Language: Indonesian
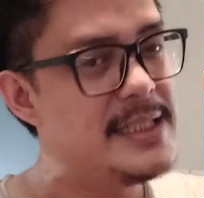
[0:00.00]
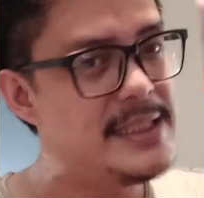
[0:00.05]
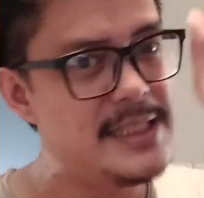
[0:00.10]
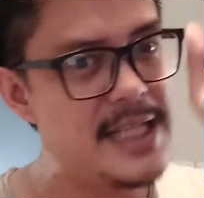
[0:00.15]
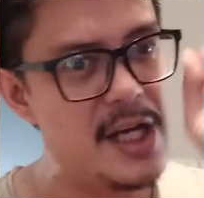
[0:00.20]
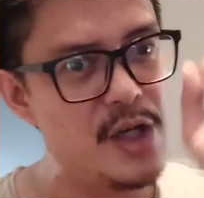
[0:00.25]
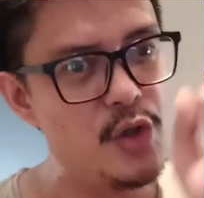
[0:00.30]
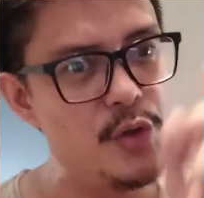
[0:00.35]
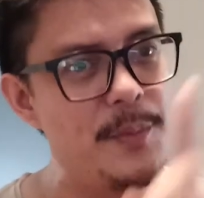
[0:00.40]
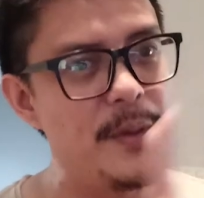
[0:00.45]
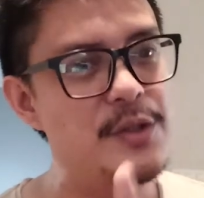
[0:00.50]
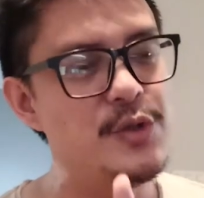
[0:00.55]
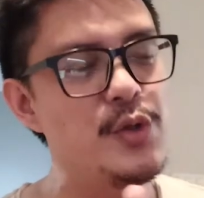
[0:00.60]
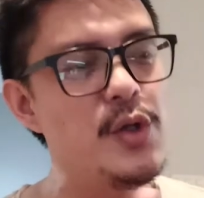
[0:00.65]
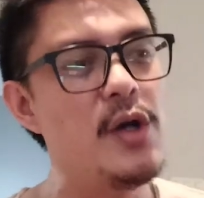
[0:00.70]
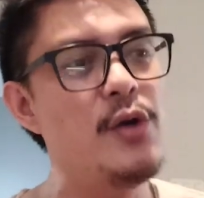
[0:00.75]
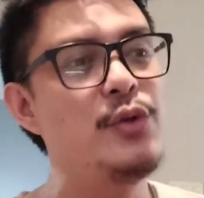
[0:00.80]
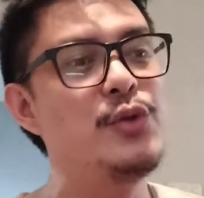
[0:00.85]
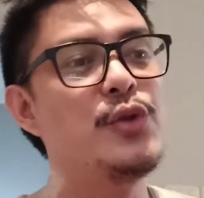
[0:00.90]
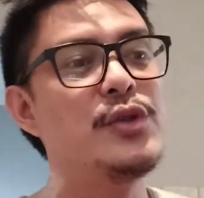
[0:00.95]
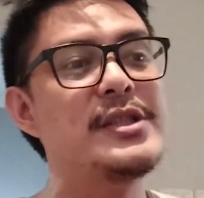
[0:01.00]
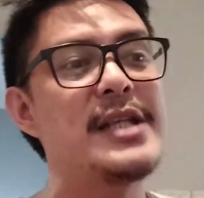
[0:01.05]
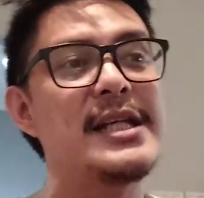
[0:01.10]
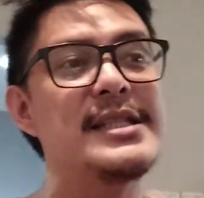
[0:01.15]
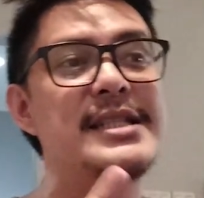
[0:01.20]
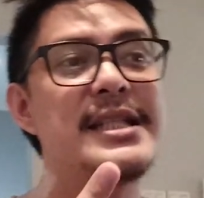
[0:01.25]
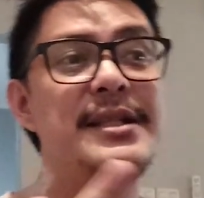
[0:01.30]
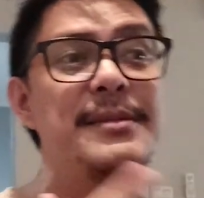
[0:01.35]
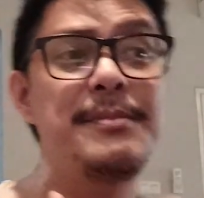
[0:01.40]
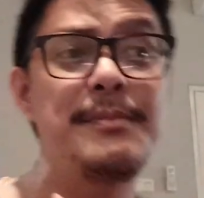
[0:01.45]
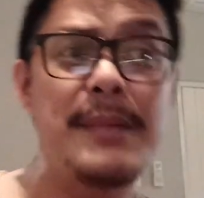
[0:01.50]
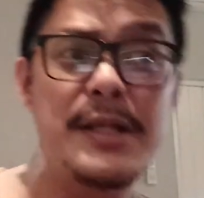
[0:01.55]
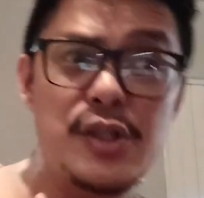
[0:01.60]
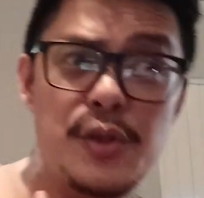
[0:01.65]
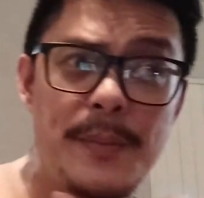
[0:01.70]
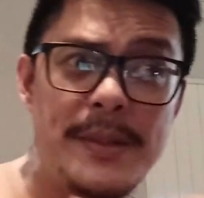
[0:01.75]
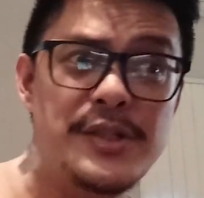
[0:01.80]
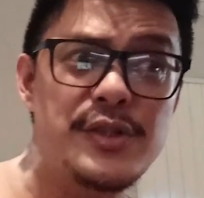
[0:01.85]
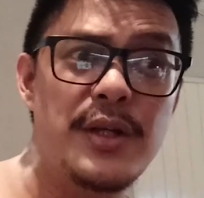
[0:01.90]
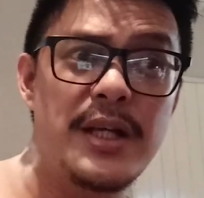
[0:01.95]
jangan lupa juga untuk saksin
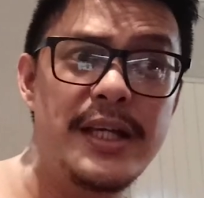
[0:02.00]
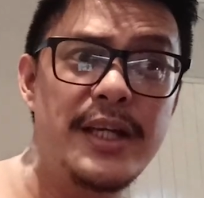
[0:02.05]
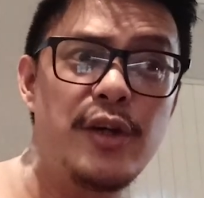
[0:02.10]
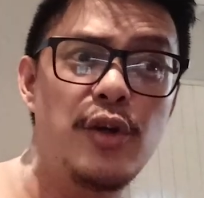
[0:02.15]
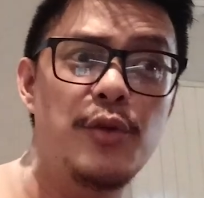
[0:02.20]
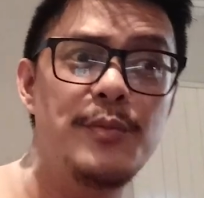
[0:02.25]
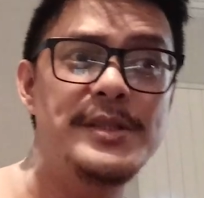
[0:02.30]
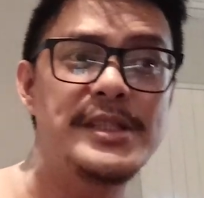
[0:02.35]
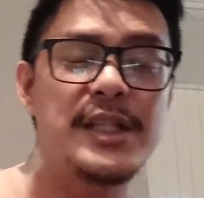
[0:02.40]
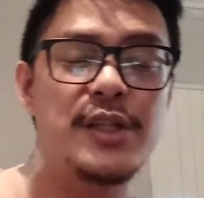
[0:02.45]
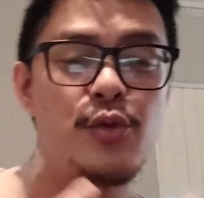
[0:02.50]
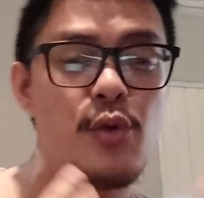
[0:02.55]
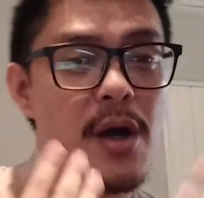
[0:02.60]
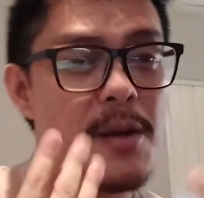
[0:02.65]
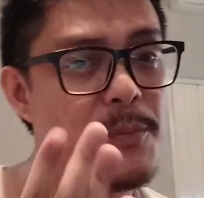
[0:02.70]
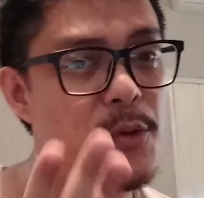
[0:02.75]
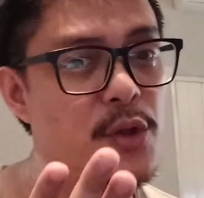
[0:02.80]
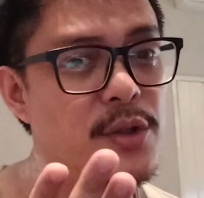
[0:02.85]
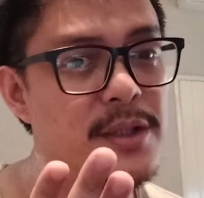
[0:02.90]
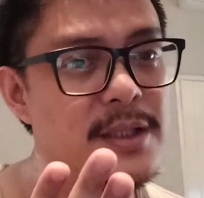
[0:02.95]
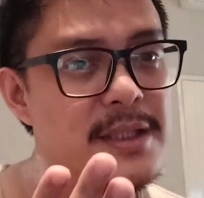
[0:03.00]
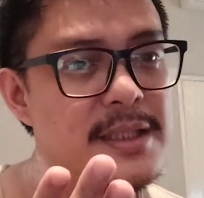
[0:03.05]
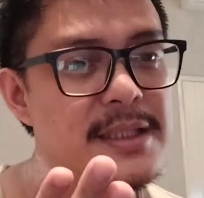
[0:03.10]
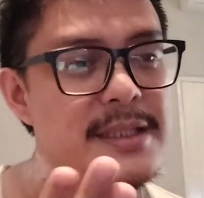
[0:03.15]
besok-besok lagi kalau misalnya gue upload